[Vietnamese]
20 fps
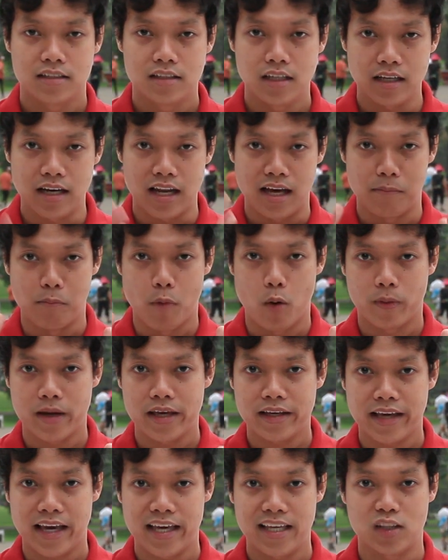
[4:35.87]
Tức là một
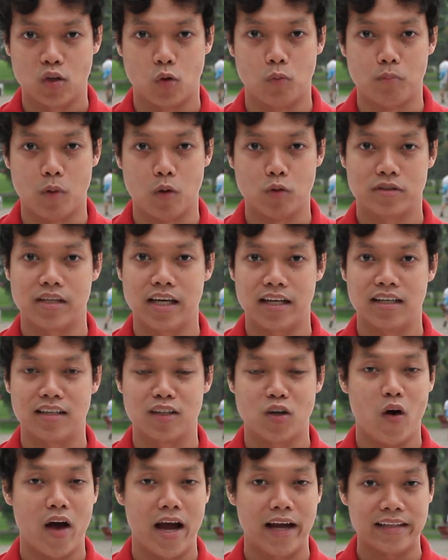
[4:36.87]
cái cây tùng màu
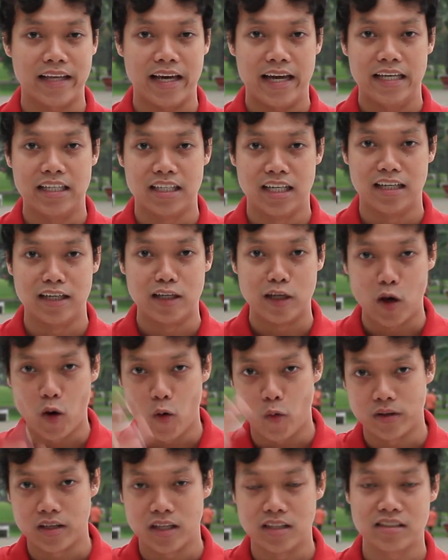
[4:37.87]
xanh có hai tay hai chân
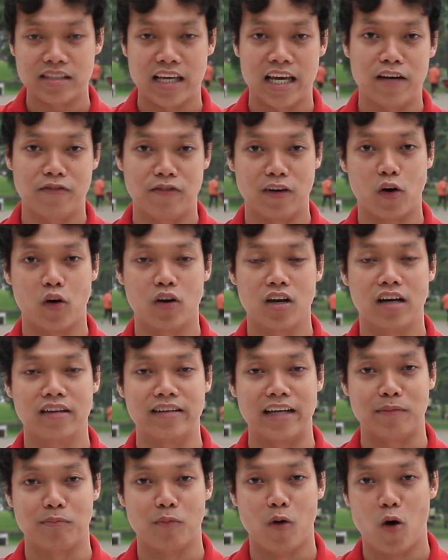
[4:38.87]
ngồi trên xe phân khối
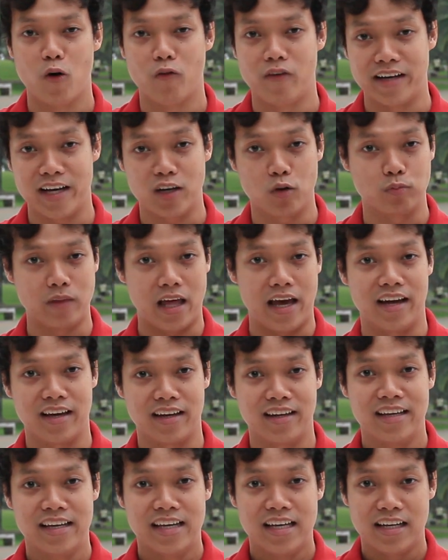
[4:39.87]
lớn nẹt bô và gắn cục tạ.
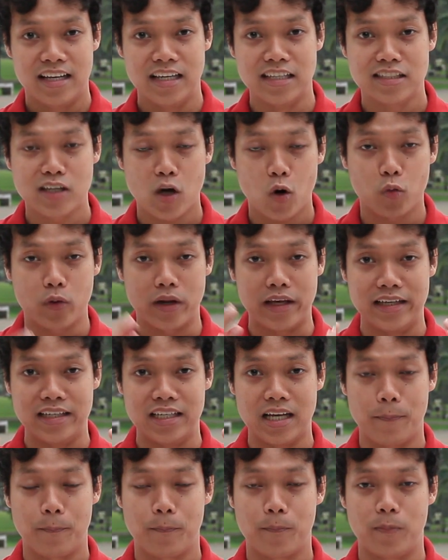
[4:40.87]
Thì sau này
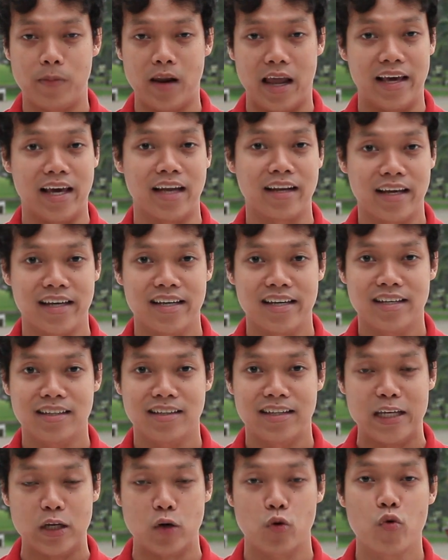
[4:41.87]
gặp lại anh ấy
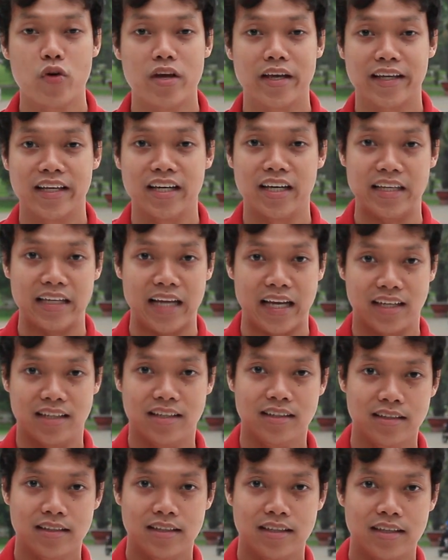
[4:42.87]
thì nguyên cái hình ảnh